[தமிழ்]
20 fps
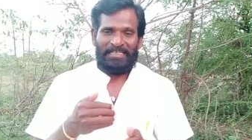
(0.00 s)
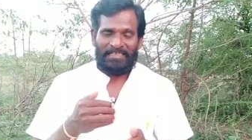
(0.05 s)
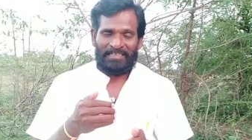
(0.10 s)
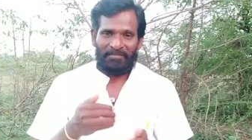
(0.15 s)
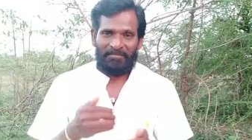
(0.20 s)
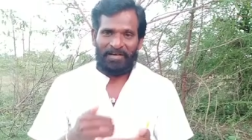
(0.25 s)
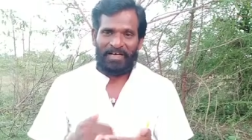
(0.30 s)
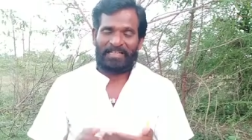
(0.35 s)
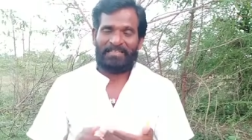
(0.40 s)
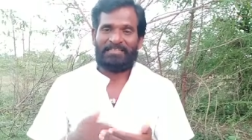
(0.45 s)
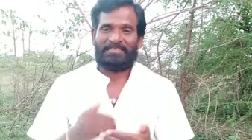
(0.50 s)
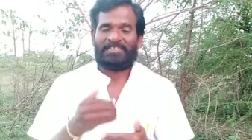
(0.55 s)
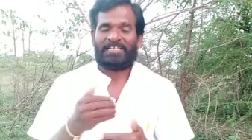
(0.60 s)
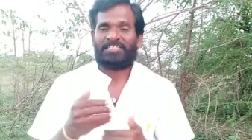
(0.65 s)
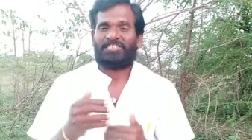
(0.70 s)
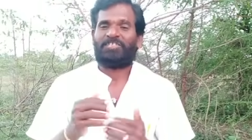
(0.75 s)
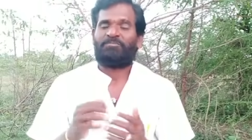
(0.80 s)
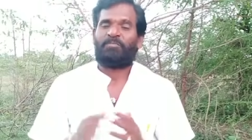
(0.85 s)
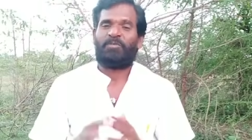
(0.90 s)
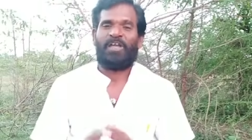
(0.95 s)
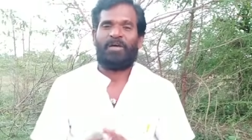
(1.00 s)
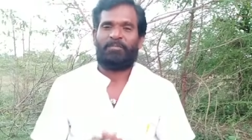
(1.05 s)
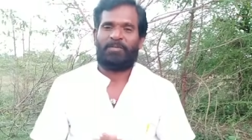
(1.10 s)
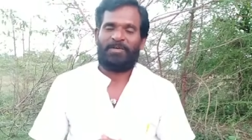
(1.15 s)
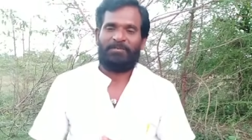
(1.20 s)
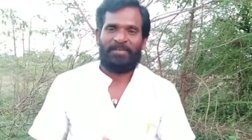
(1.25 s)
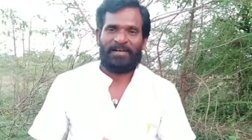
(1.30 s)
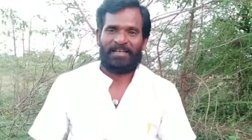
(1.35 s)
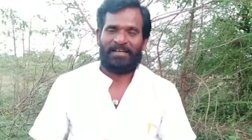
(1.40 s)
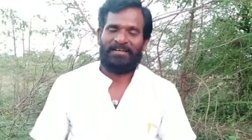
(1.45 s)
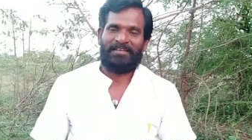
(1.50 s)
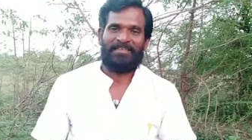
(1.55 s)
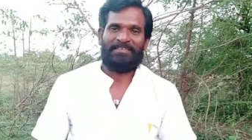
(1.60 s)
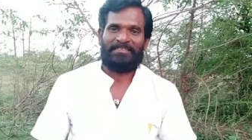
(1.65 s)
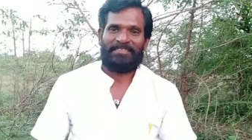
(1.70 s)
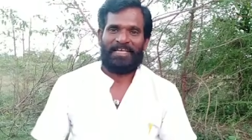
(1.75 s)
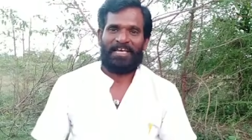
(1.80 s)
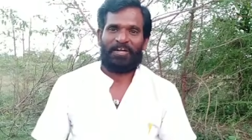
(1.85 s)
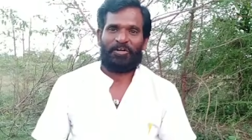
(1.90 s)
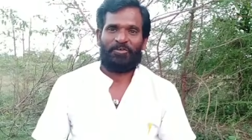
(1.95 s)
இந்த மருந்து சக்சஸ்ஃபுல்லா போய் மக்களிடையே
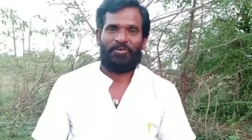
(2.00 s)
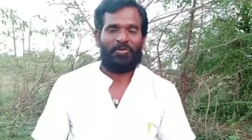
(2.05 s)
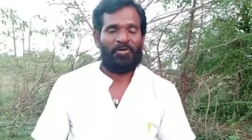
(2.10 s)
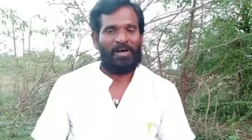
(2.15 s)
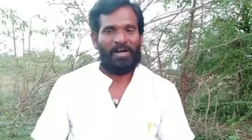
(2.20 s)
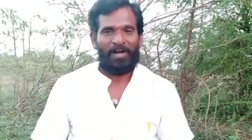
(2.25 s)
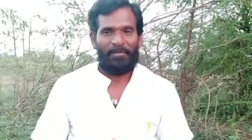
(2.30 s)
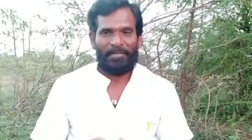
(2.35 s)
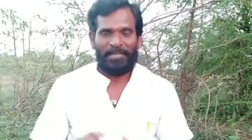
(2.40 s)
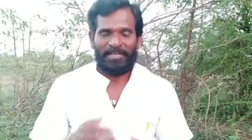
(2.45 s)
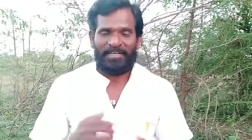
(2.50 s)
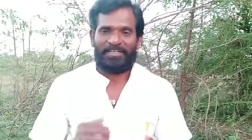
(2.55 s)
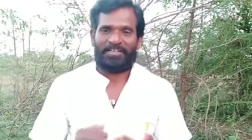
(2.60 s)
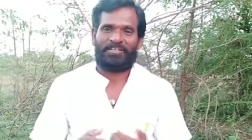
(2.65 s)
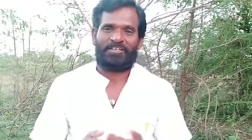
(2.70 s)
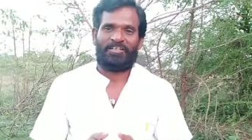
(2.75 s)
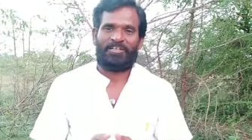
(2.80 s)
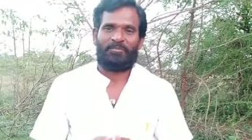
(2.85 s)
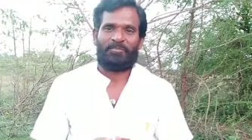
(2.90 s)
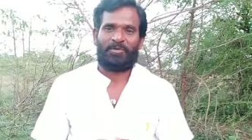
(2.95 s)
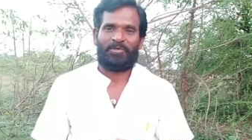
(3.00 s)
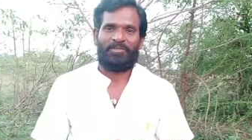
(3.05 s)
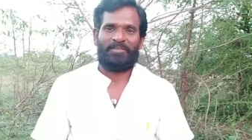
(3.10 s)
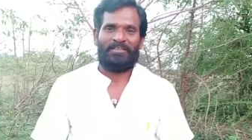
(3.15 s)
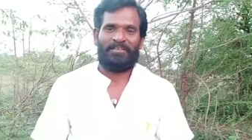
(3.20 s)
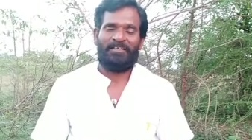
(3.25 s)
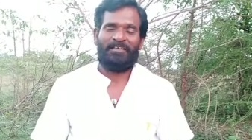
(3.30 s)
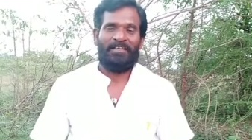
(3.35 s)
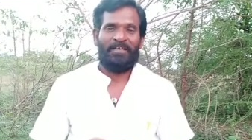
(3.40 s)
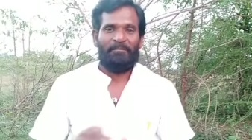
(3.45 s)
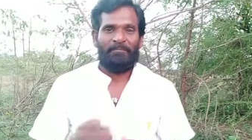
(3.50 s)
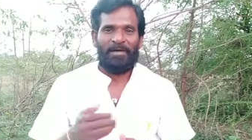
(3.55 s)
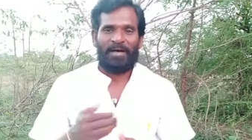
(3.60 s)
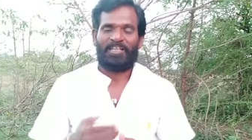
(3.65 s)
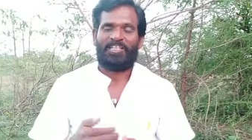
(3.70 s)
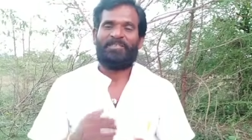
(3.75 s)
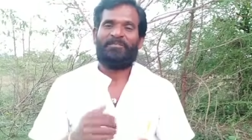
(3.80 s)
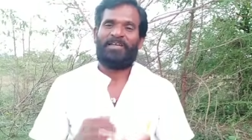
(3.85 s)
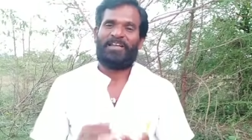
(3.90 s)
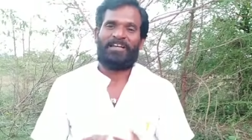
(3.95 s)
சேரணும் அப்படின்னு இருக்கின்ற பொழுது
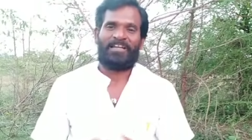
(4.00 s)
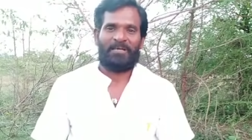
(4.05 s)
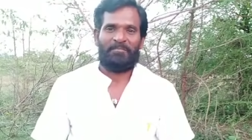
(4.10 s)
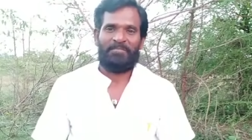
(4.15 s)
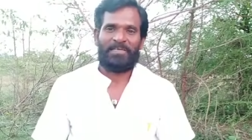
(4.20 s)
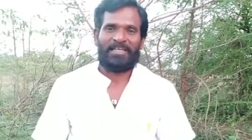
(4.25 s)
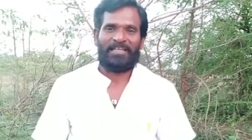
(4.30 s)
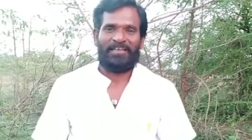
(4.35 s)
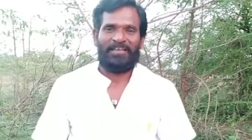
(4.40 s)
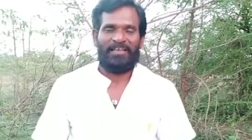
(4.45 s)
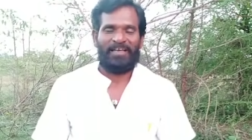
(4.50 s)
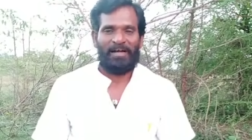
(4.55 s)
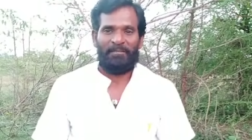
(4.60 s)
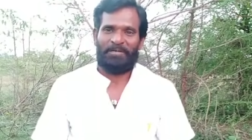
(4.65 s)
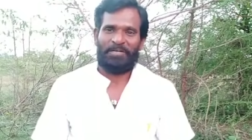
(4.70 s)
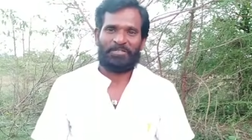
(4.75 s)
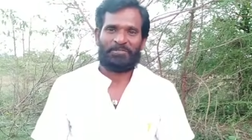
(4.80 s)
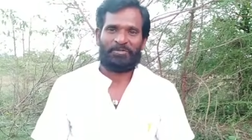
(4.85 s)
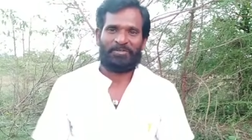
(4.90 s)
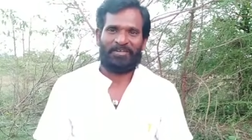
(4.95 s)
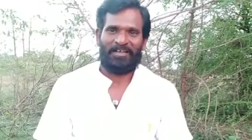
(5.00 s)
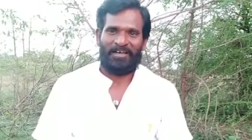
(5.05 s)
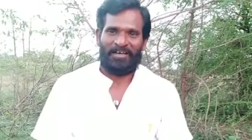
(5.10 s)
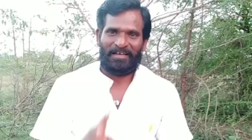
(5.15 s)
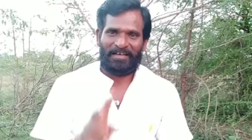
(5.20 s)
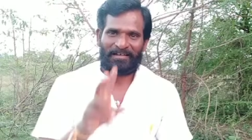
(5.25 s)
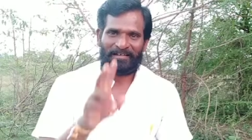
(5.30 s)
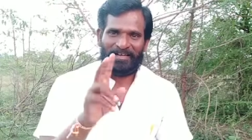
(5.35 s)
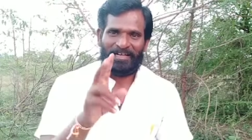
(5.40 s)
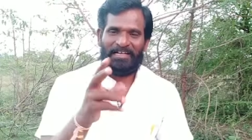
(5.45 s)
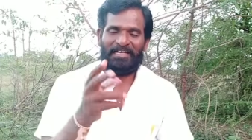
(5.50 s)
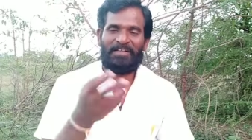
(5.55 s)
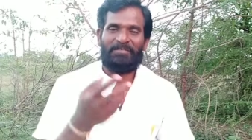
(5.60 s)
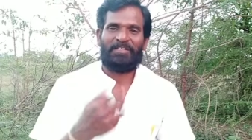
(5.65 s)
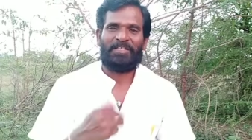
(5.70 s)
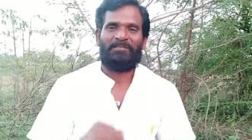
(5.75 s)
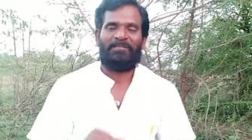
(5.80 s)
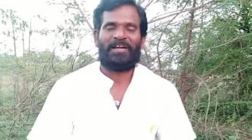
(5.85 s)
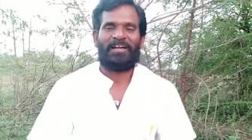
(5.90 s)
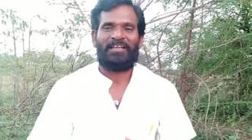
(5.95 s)
மருந்து மேல நம்பிக்கை இல்லை அப்படின்னு சொன்னா ரெண்டு
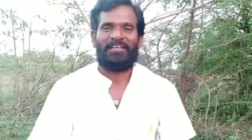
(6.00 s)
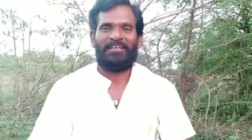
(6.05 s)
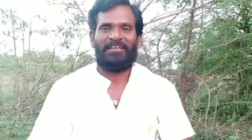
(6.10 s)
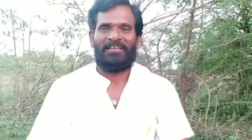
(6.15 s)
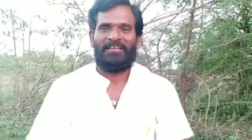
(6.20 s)
விதமான